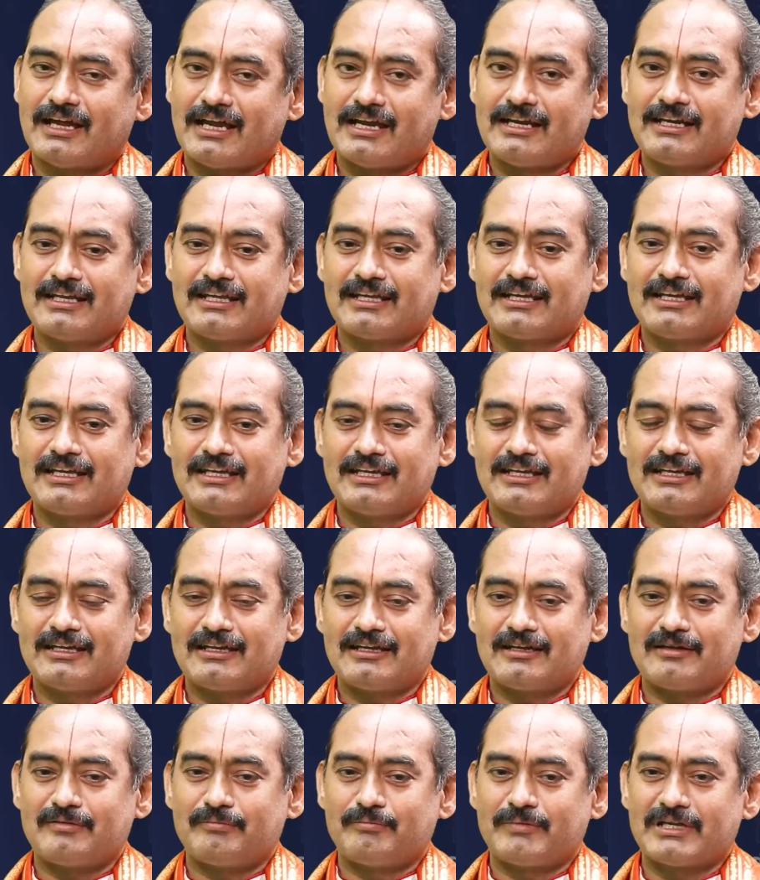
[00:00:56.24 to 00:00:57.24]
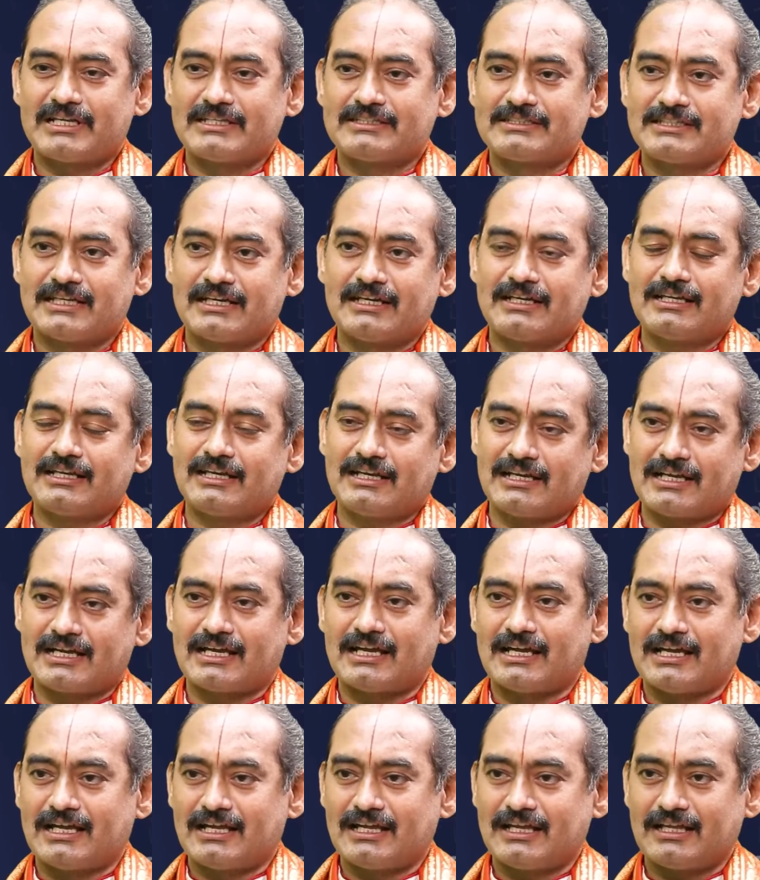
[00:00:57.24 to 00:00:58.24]
అంటే మనం
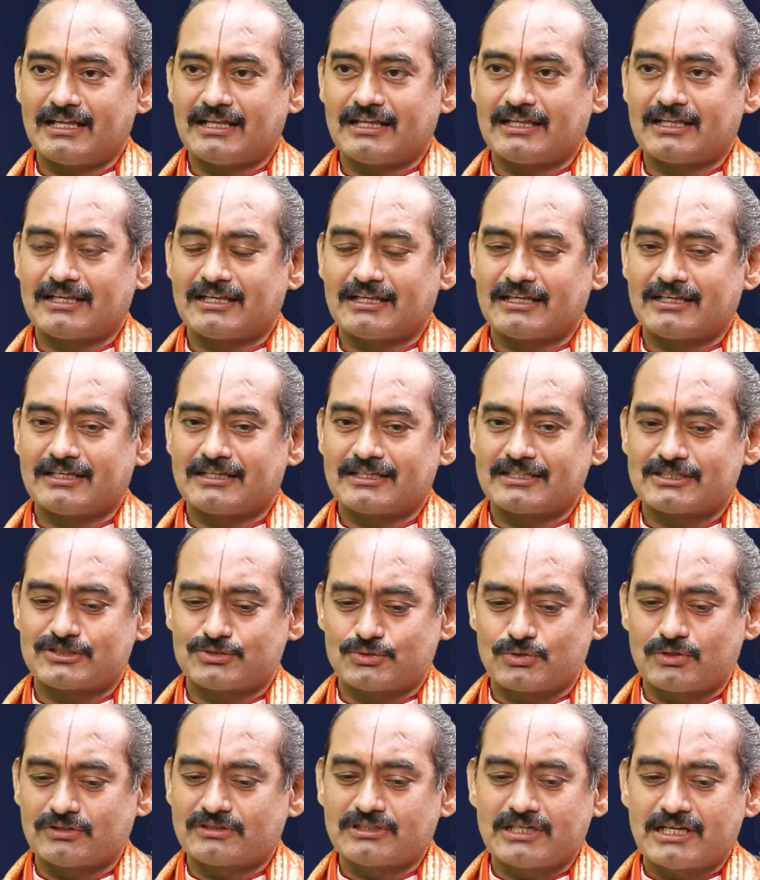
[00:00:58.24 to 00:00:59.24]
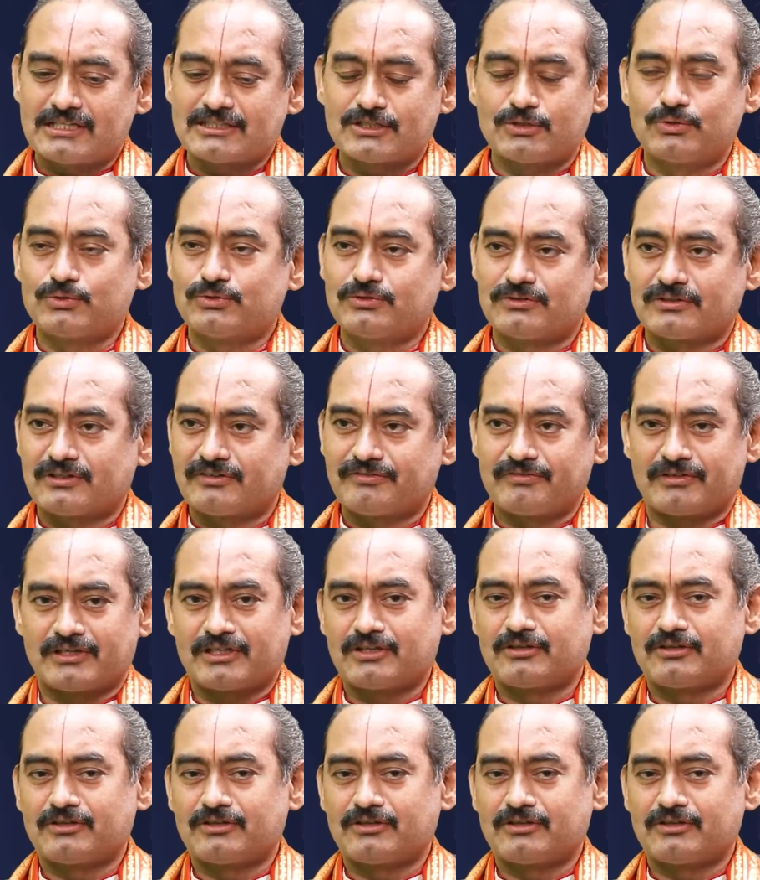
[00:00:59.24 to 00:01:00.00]
జనరల్గా స్తోత్రాలు చదువుతుంటాం